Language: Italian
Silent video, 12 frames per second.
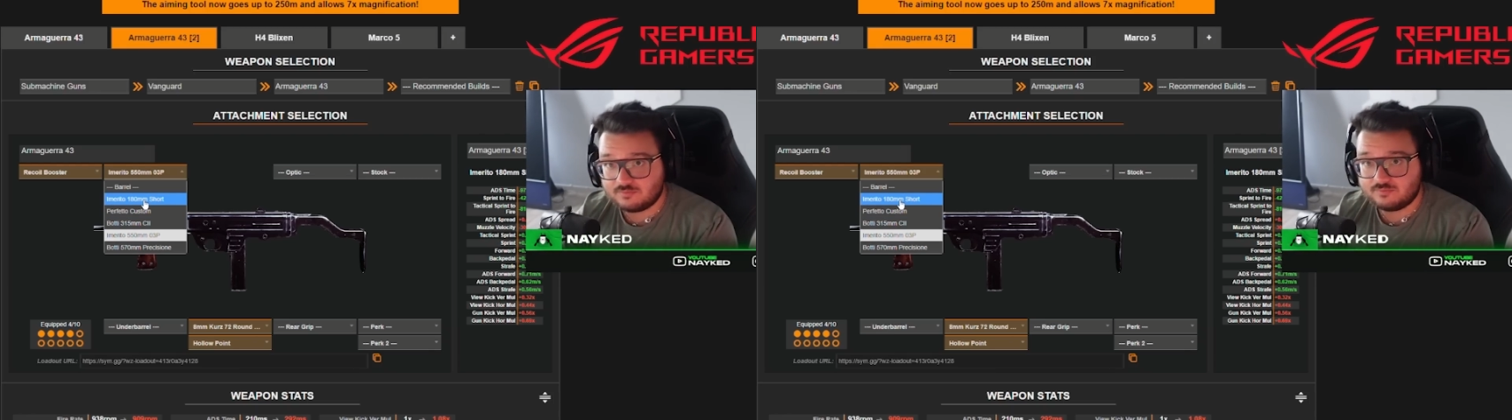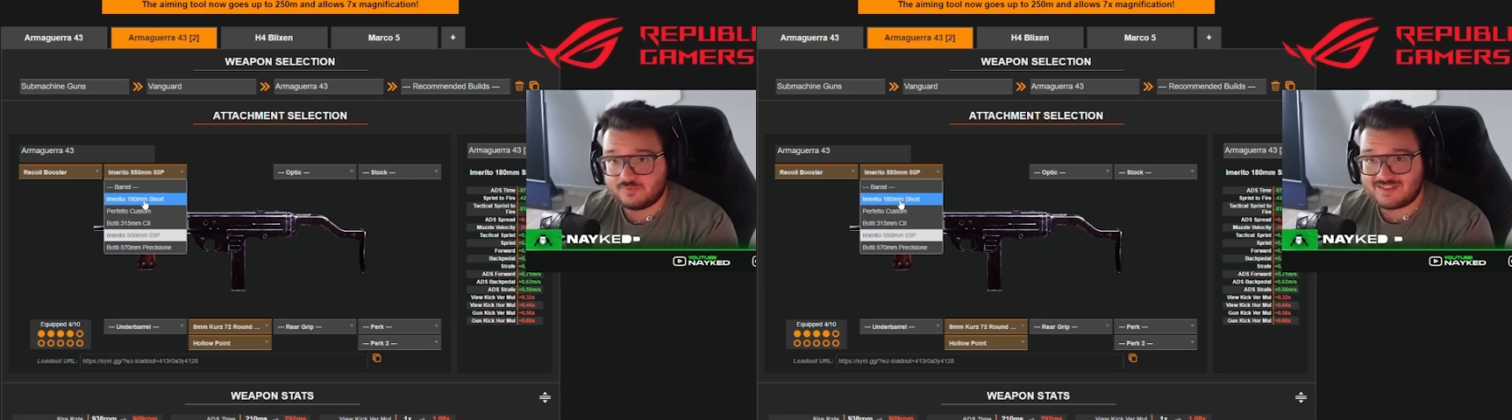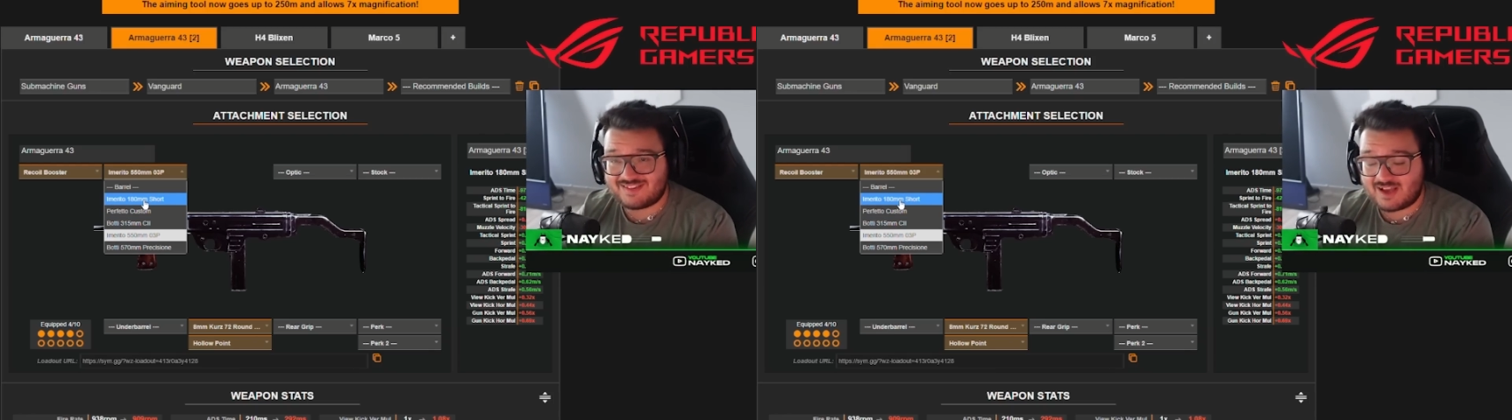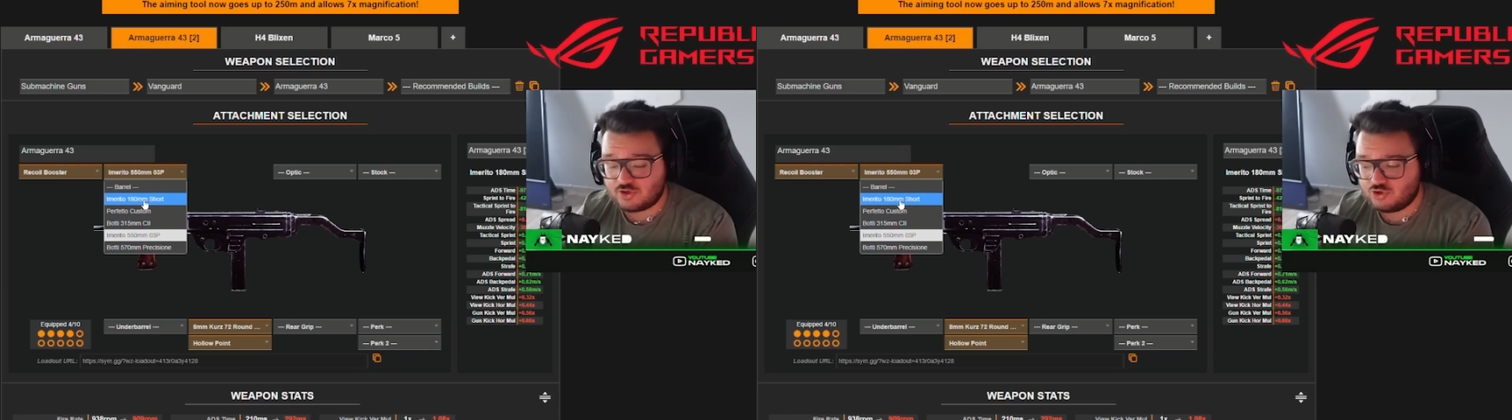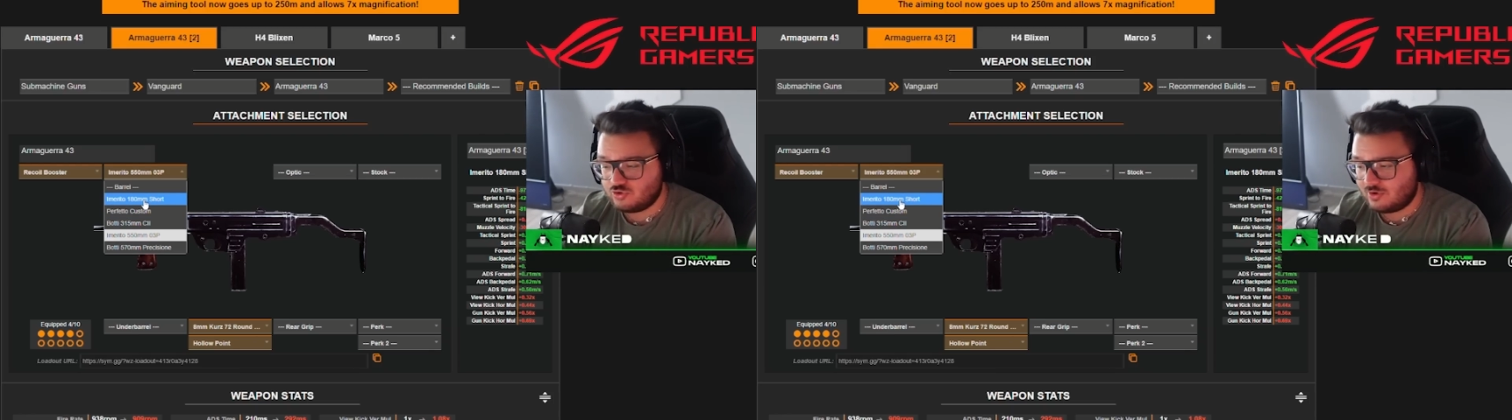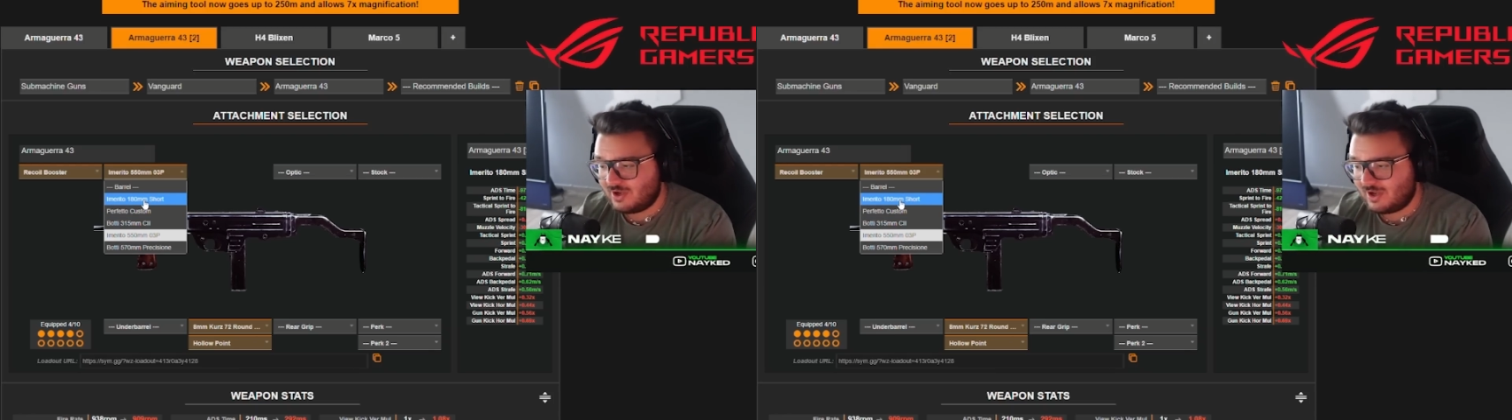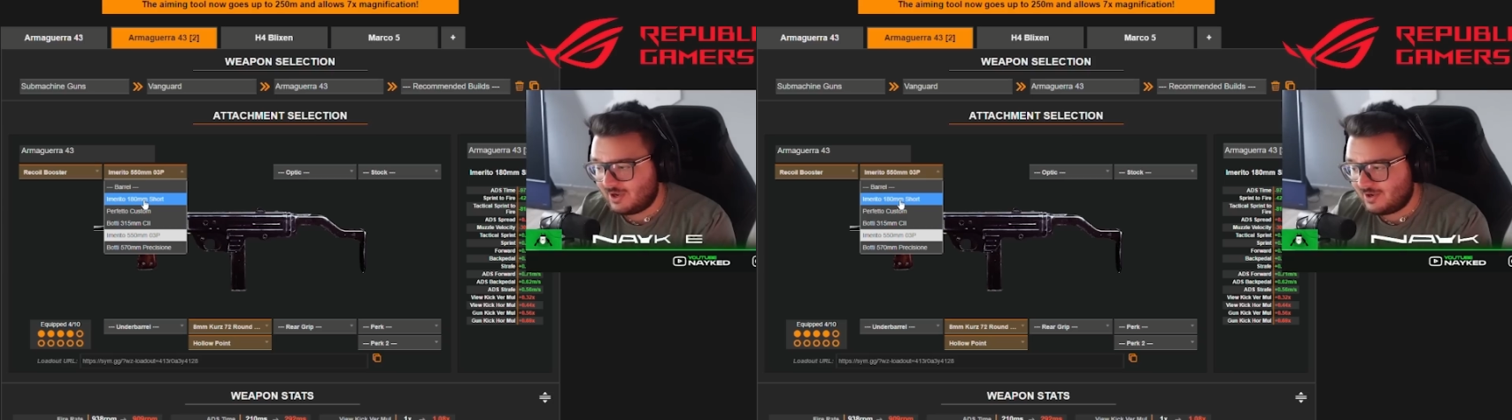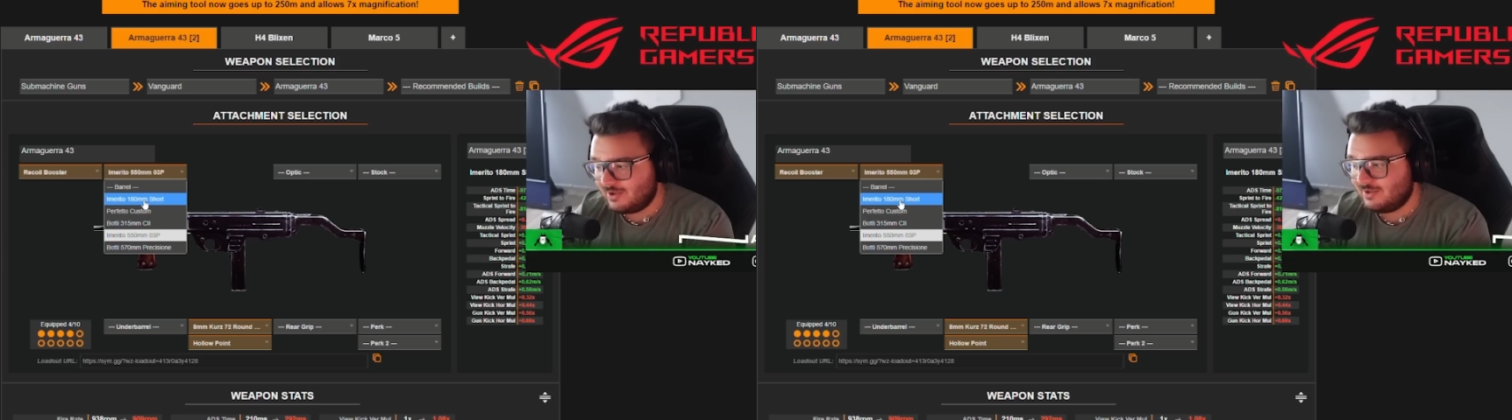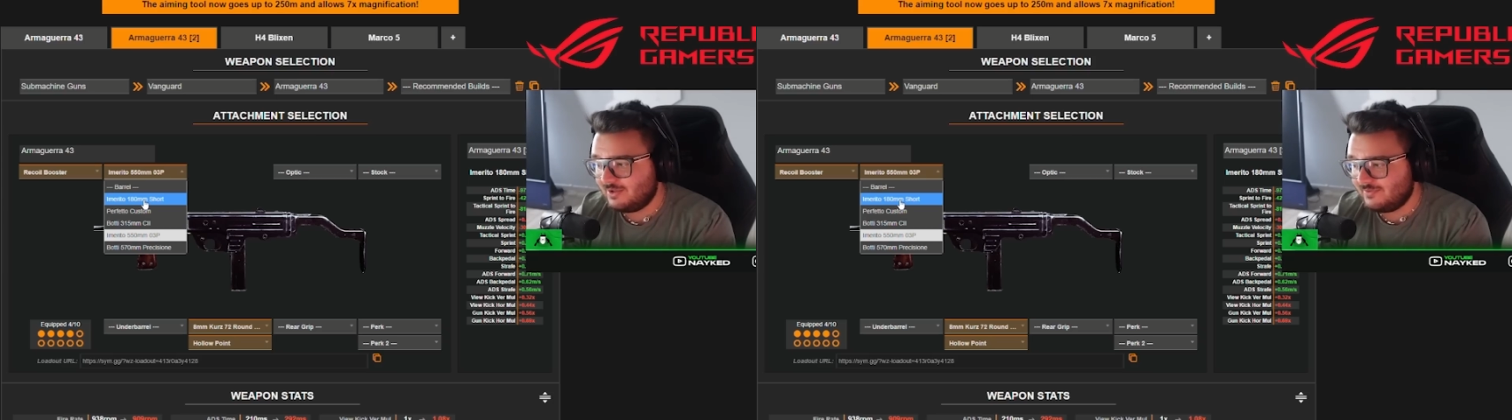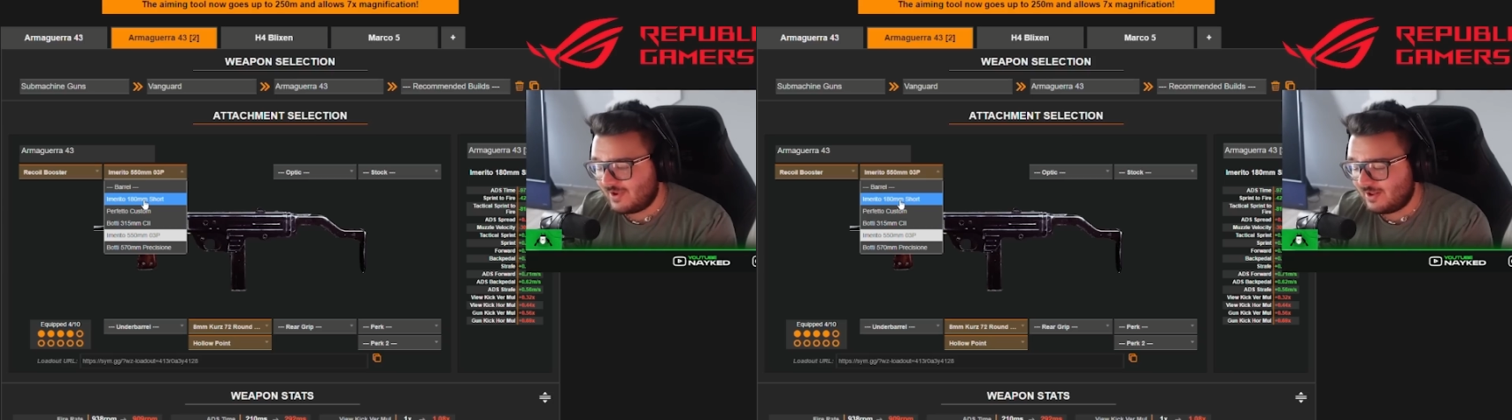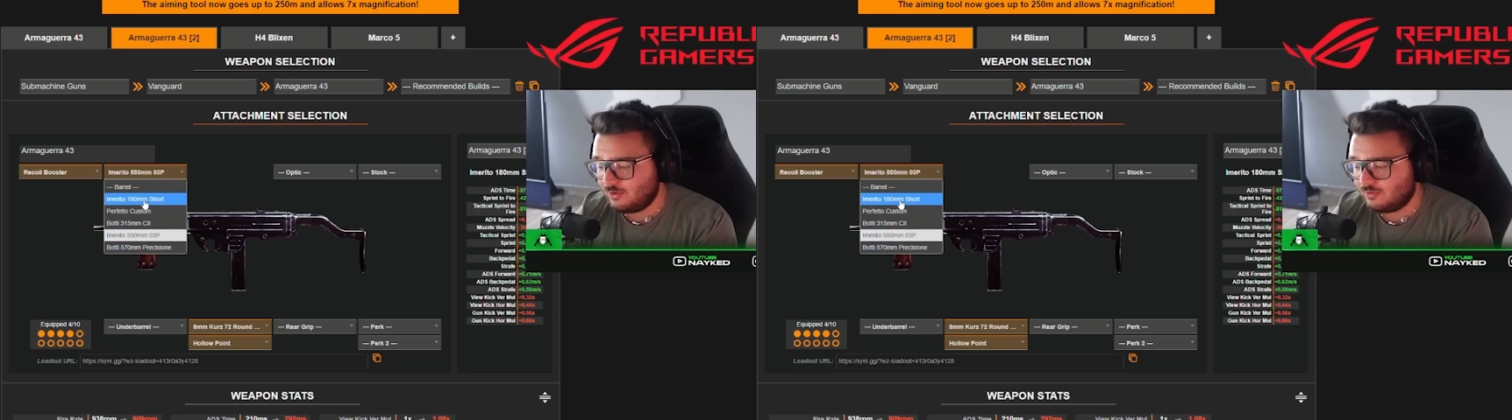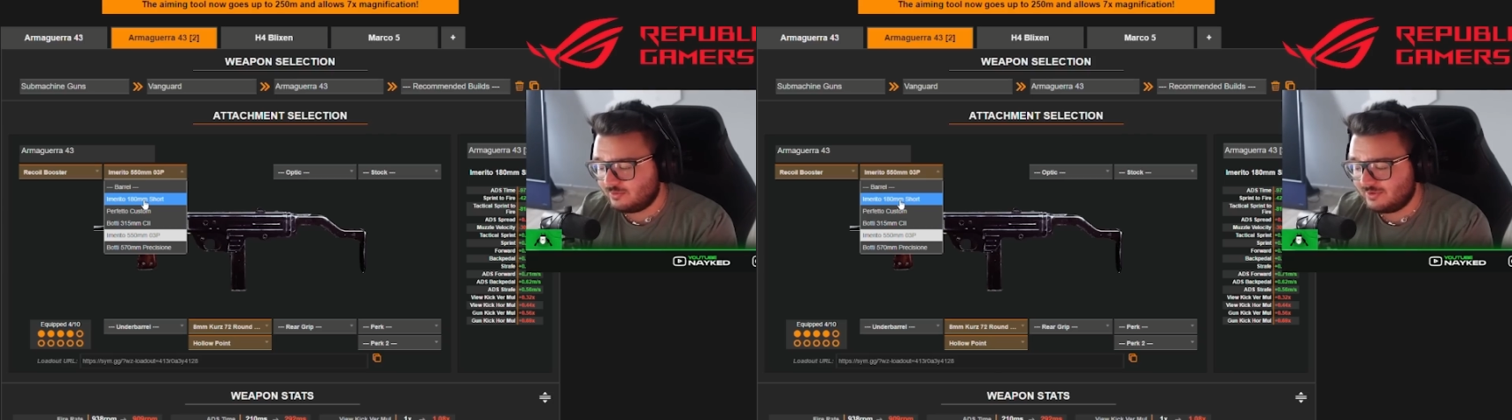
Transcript: vantaggio a livello